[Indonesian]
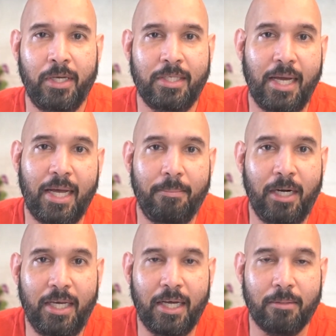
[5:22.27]
Saya nggak
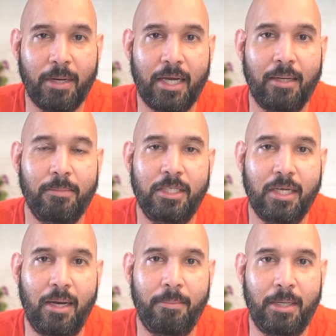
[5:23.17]
melihat mereka
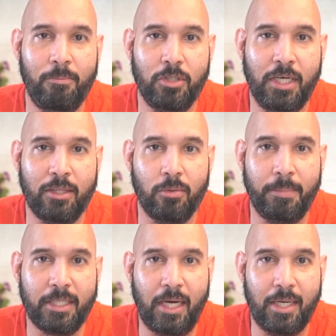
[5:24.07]
bisa menembus jantung
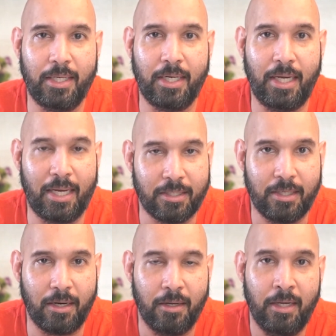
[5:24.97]
pertahanan dari
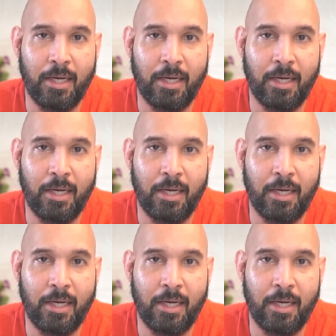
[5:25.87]
Arsenal.